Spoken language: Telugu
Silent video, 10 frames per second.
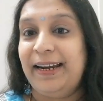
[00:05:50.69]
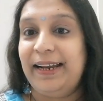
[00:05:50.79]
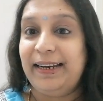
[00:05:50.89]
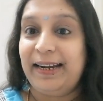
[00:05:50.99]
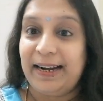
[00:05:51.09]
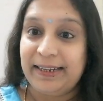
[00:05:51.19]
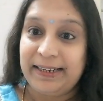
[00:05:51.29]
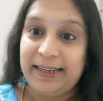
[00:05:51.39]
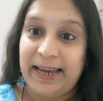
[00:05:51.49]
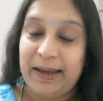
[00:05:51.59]
నేను ఇలాంటి
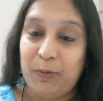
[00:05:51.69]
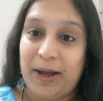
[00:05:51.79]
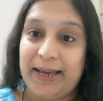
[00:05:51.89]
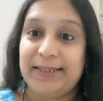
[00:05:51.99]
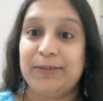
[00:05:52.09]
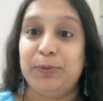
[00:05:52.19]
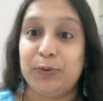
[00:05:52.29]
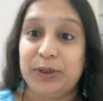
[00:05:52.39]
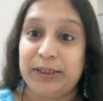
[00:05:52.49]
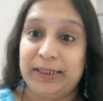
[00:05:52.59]
డిఐవైస్
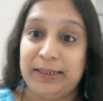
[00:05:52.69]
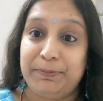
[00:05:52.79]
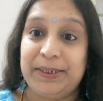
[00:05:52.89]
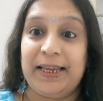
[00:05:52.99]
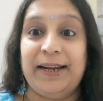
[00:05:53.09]
బ్యూటీ టిప్స్